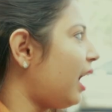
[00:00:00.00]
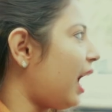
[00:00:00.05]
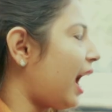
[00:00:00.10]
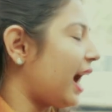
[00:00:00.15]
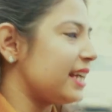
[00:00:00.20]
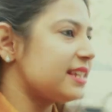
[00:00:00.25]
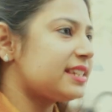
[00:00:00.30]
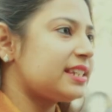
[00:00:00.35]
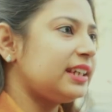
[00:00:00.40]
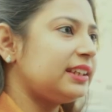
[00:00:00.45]

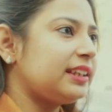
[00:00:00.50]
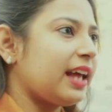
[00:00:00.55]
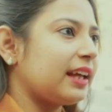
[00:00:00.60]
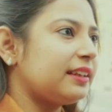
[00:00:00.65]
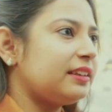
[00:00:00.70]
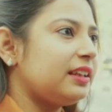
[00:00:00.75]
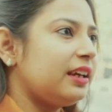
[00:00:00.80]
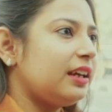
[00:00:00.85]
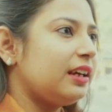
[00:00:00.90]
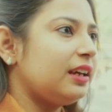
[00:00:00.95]
Now, I see
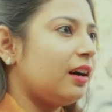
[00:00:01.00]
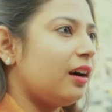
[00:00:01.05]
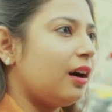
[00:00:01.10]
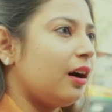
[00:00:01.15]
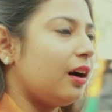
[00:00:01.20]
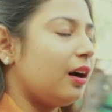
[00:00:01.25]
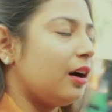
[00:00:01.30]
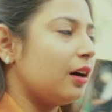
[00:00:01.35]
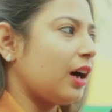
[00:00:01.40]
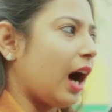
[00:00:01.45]
that the
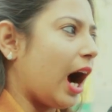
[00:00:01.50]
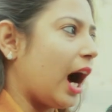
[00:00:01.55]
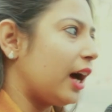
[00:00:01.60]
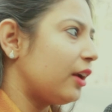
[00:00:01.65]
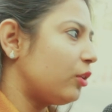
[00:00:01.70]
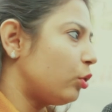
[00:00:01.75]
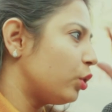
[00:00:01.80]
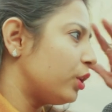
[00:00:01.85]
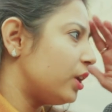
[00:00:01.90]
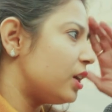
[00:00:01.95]
uh,
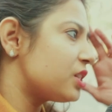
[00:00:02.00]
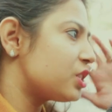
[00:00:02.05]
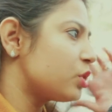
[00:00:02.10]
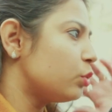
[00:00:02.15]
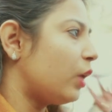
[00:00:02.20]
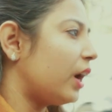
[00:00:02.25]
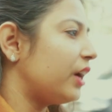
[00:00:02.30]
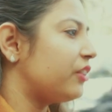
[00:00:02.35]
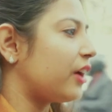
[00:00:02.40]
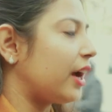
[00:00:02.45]
car
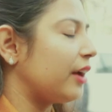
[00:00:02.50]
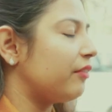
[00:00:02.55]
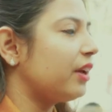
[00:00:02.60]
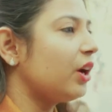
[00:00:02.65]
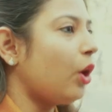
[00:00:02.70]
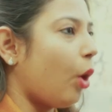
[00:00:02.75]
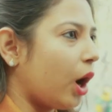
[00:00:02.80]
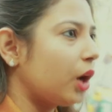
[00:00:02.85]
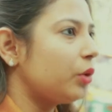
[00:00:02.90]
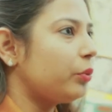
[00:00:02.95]
owners who are
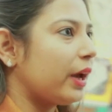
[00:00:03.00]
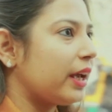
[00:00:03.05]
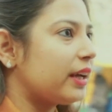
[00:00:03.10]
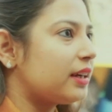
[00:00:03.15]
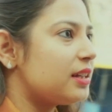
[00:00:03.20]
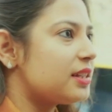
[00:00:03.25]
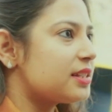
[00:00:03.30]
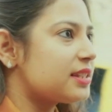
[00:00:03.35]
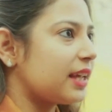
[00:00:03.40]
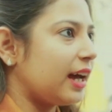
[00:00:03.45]
driving odd
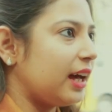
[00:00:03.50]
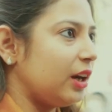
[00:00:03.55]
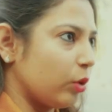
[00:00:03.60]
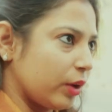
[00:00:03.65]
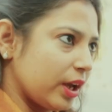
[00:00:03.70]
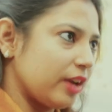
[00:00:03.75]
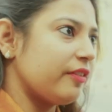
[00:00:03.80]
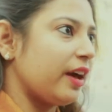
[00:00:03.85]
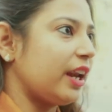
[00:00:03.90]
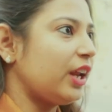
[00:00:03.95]
vehicles, they
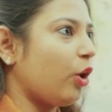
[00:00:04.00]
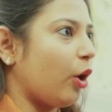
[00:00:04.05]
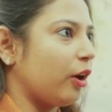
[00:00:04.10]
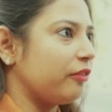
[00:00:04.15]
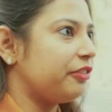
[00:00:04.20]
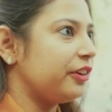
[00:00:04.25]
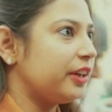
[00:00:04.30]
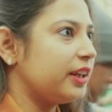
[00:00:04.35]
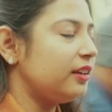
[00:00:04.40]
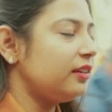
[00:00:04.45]
are looking very
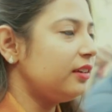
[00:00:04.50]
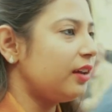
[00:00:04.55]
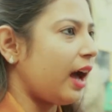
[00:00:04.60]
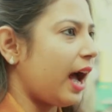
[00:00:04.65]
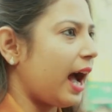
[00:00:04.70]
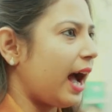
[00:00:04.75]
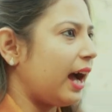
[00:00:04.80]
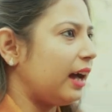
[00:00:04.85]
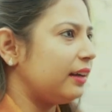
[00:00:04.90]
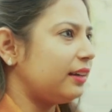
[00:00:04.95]
confident
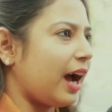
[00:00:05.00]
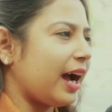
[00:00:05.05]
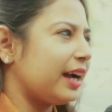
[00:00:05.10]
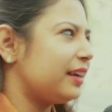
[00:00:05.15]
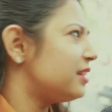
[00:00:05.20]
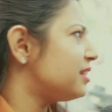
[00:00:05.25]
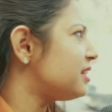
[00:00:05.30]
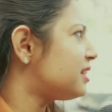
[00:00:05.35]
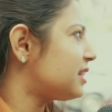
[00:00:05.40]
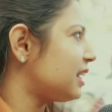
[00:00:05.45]
and
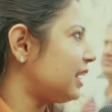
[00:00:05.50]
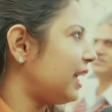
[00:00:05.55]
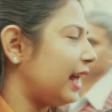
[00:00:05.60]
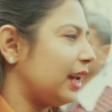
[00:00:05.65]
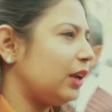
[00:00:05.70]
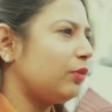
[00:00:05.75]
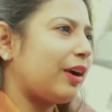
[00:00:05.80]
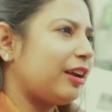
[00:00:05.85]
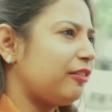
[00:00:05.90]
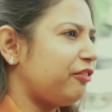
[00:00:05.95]
I didn't
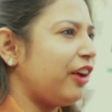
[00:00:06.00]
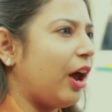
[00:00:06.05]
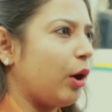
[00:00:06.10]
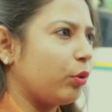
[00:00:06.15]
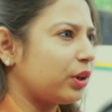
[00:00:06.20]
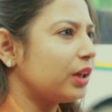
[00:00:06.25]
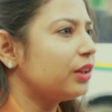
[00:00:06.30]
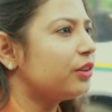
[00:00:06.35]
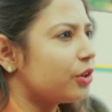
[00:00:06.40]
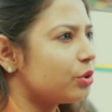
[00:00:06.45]
see anyone
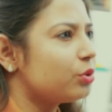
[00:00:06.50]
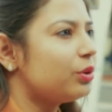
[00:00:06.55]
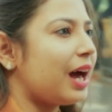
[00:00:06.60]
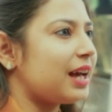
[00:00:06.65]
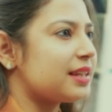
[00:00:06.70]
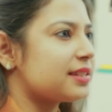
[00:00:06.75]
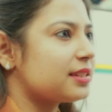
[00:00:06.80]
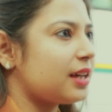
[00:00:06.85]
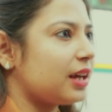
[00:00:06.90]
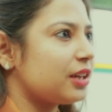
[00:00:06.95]
flouting the
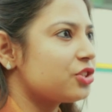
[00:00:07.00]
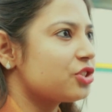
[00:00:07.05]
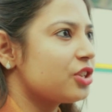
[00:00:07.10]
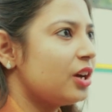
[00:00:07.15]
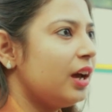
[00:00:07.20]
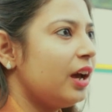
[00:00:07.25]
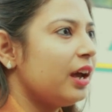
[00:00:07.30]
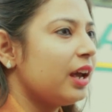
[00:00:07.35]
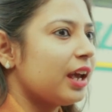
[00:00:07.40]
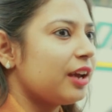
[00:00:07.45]
rule as
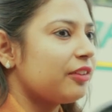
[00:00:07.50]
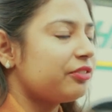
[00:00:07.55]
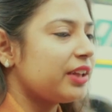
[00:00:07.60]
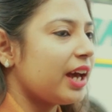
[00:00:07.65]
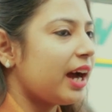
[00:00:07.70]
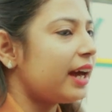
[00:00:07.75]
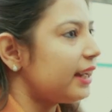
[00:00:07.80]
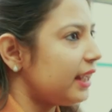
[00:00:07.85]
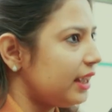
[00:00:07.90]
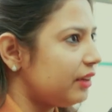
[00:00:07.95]
such.
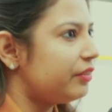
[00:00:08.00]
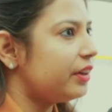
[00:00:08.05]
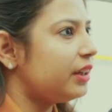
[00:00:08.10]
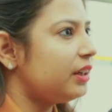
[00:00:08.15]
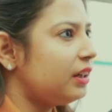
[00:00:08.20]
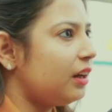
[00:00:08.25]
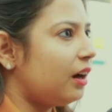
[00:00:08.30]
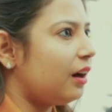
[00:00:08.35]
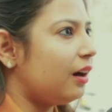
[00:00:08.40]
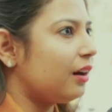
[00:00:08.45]
If they are
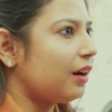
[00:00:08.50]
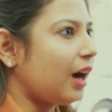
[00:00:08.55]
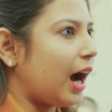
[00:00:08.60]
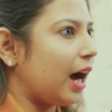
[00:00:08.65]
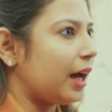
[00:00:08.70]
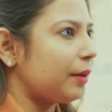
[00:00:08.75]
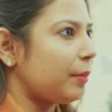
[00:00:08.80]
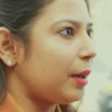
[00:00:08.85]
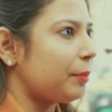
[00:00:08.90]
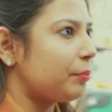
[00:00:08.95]
even uh,
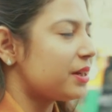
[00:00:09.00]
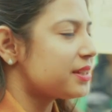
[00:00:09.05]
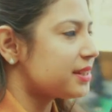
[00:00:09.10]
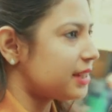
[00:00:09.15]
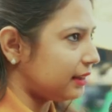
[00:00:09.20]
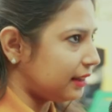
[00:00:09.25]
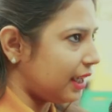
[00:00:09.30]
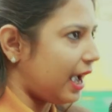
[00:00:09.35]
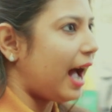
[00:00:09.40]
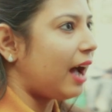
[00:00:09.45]
car
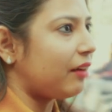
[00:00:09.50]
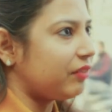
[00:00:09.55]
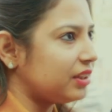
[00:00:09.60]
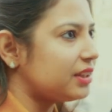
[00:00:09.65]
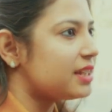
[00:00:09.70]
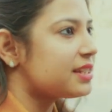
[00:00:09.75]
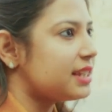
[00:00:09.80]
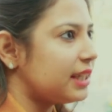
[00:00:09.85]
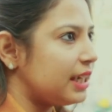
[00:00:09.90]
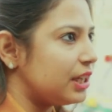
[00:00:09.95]
members, then they are
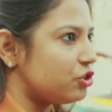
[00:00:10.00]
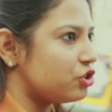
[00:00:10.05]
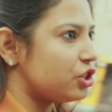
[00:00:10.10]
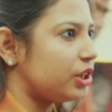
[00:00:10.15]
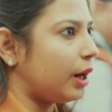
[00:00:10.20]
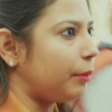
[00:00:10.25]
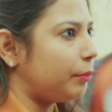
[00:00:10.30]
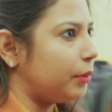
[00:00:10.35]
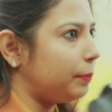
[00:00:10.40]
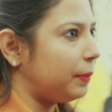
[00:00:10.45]
having the
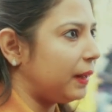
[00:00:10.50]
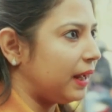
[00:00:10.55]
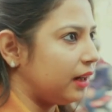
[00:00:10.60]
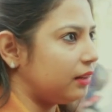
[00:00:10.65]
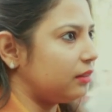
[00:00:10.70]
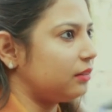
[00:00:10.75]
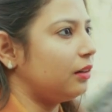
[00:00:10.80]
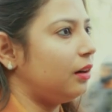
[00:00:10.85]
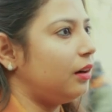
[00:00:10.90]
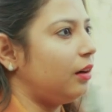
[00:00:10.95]
CNG number
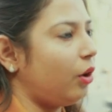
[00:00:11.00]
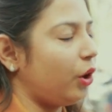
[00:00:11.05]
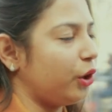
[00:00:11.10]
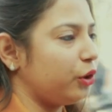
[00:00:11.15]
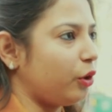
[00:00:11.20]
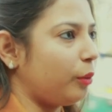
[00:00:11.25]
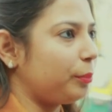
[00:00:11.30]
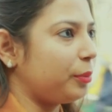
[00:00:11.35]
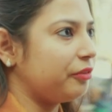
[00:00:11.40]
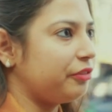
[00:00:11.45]
plate uh,
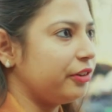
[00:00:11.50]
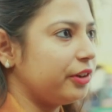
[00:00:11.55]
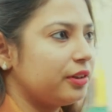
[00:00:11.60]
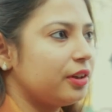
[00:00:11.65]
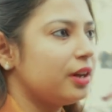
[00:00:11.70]
on top of